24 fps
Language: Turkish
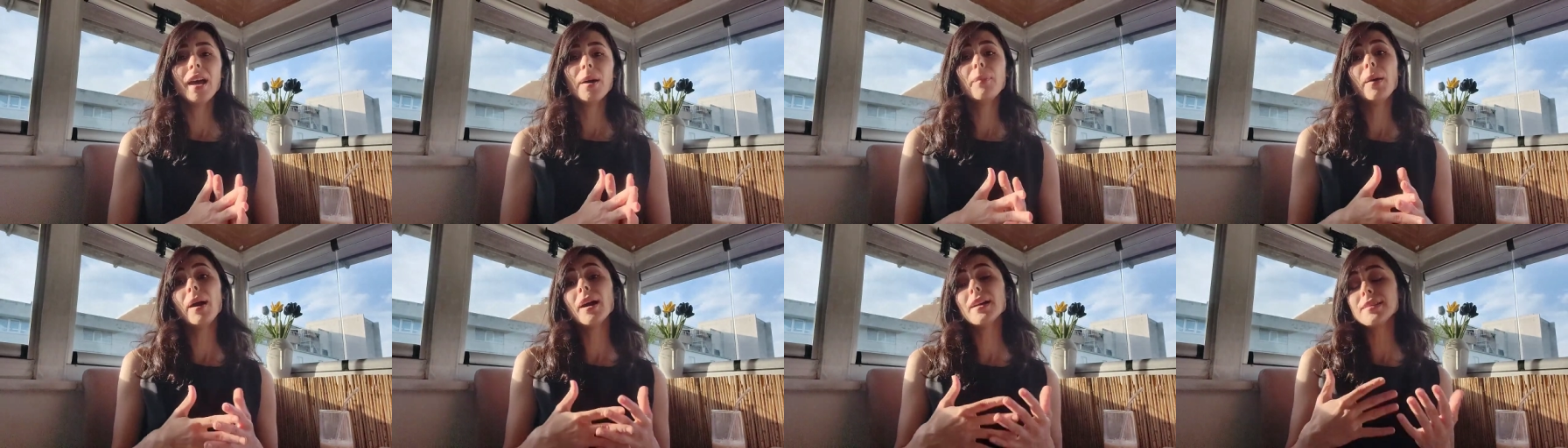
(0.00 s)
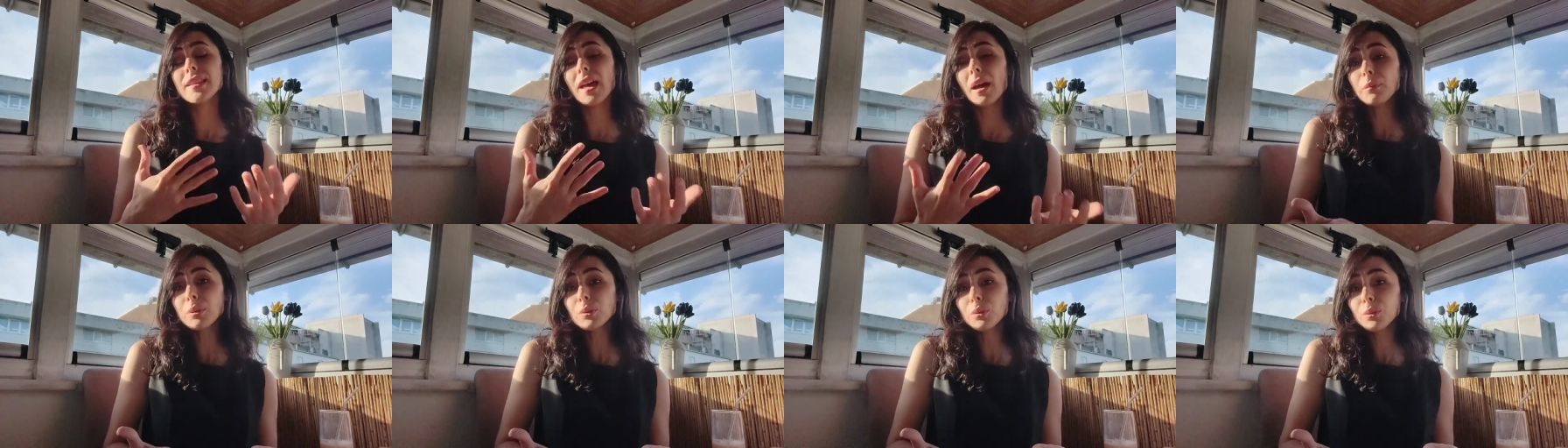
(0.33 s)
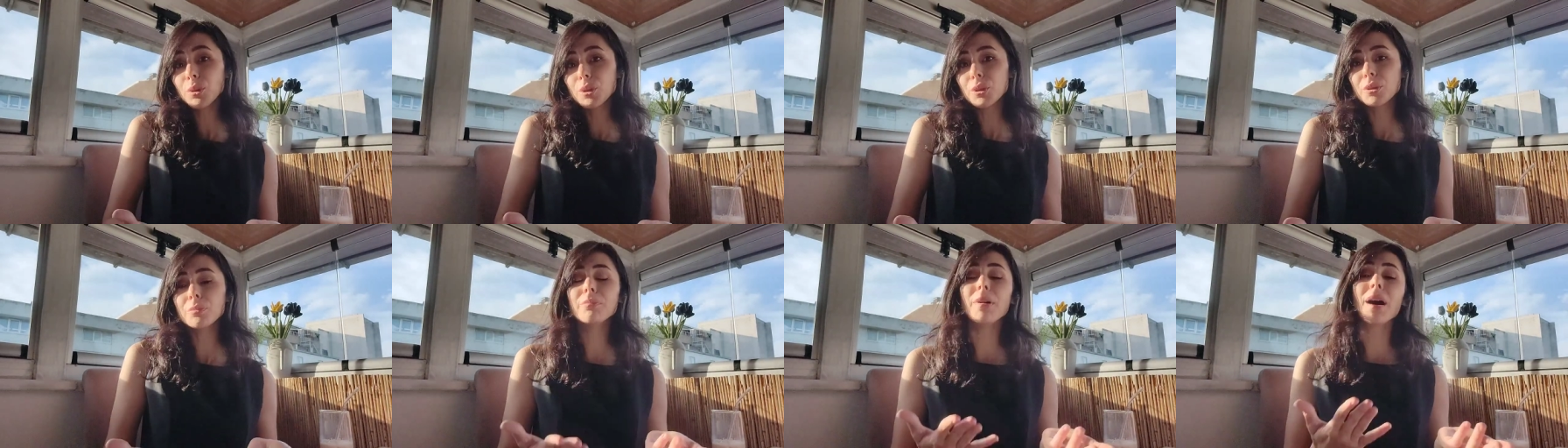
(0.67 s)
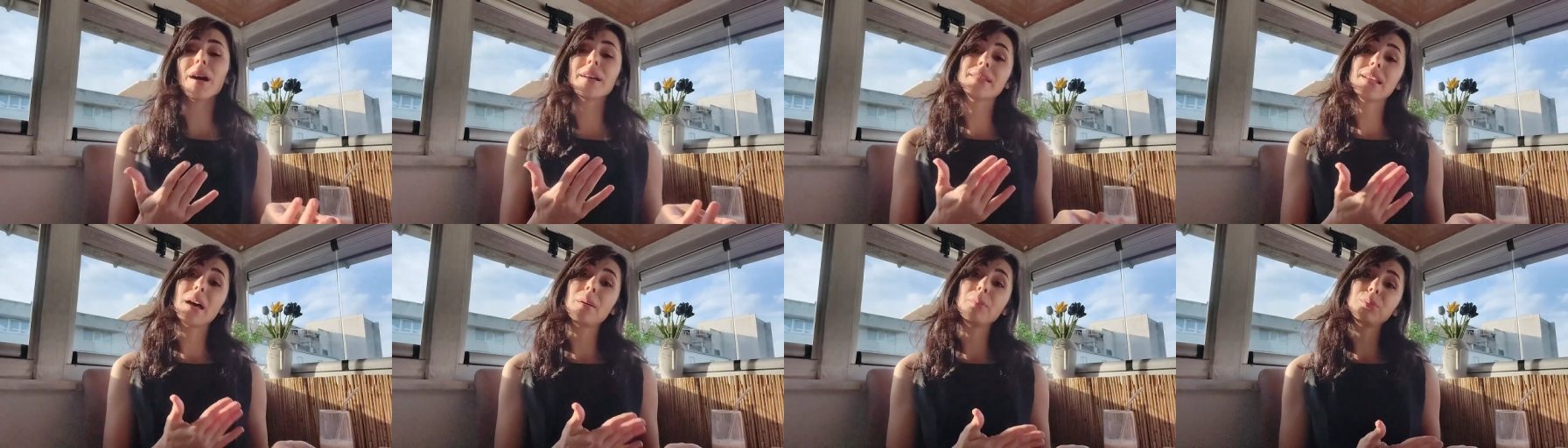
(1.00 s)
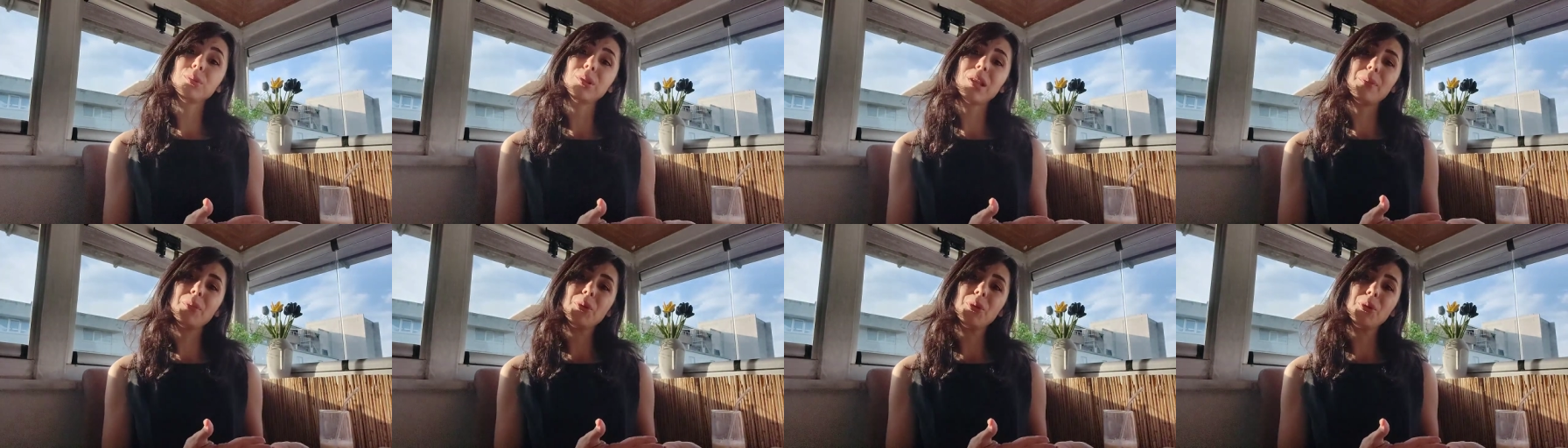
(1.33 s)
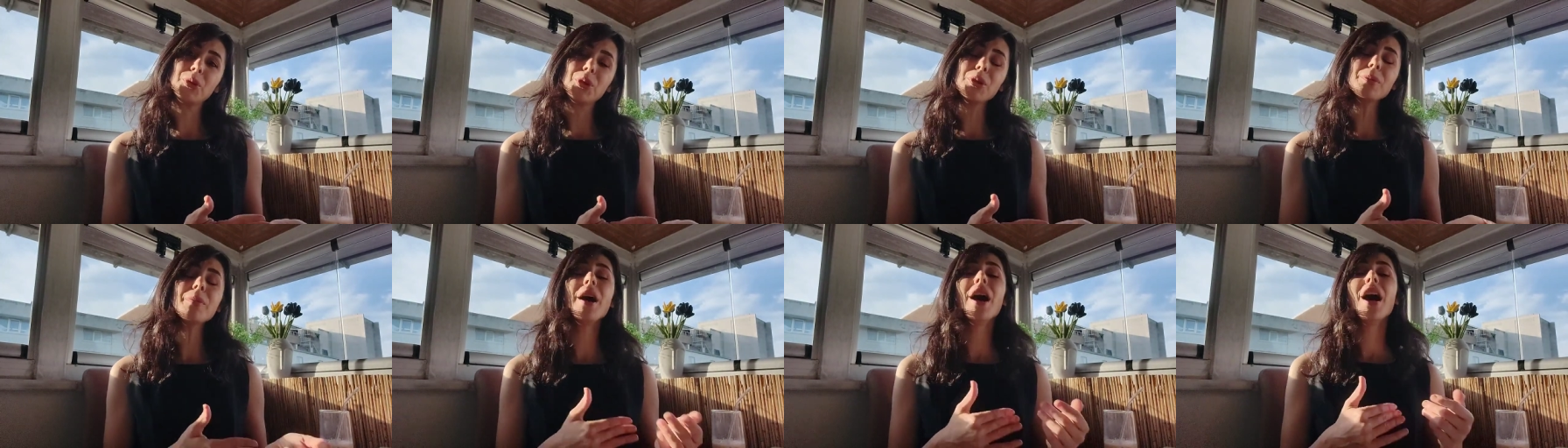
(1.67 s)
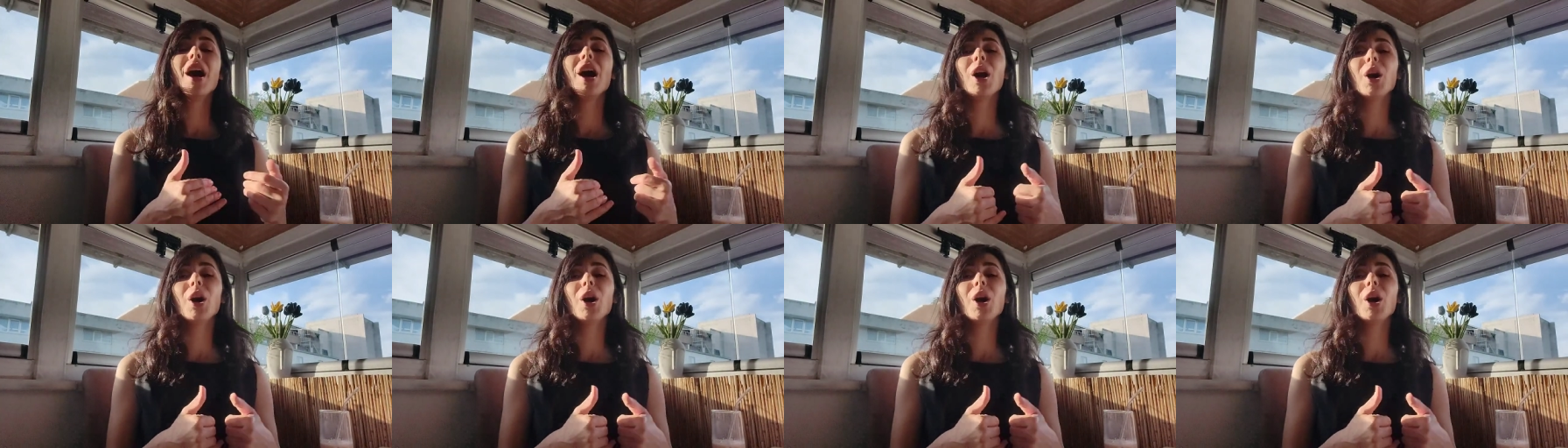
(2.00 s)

Bazen buluyorum bazen bulamıyorum.